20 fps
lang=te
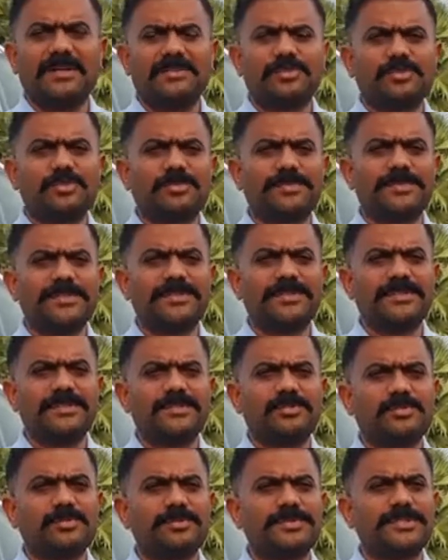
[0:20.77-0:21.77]
చూపి
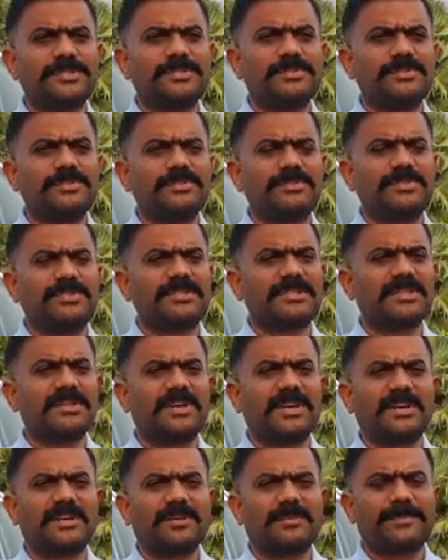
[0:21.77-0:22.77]
చూపిస్తూ ఇతను
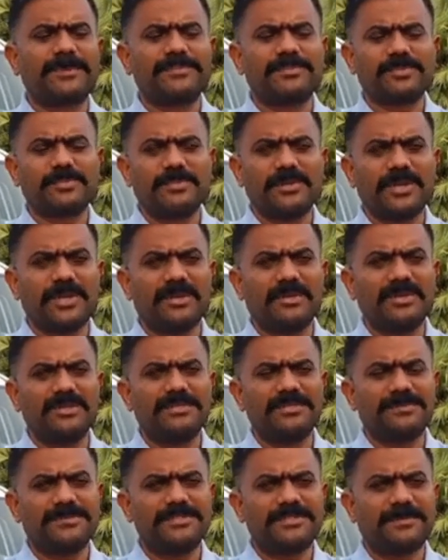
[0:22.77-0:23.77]
ఆక్రమించుకున్నాడు
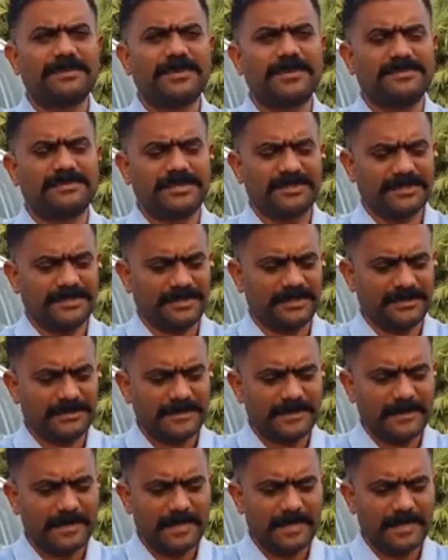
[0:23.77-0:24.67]
అని చెప్పి చెప్పడం జరిగింది